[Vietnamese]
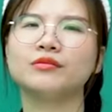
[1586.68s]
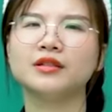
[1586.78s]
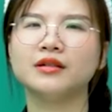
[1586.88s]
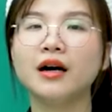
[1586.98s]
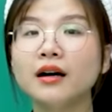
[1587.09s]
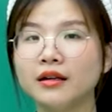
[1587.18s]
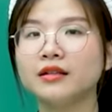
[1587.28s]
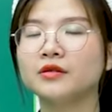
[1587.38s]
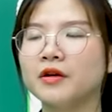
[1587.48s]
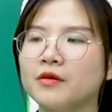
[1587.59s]
động từ ở
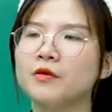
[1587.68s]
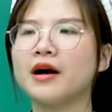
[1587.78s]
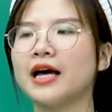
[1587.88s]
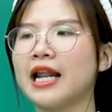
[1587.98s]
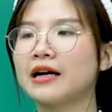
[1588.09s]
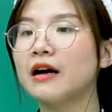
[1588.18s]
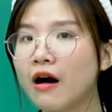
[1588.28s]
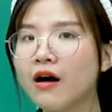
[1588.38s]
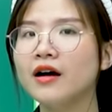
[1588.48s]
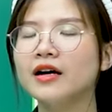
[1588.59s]
đúng không hoặc là
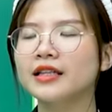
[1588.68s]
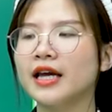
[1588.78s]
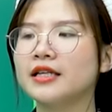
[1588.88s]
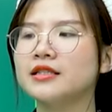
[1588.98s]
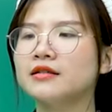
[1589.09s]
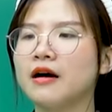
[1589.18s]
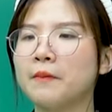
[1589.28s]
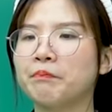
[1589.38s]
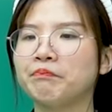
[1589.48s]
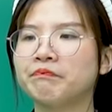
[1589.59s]
có thể hiện sự
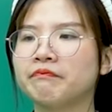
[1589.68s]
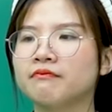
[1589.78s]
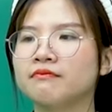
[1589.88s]
um,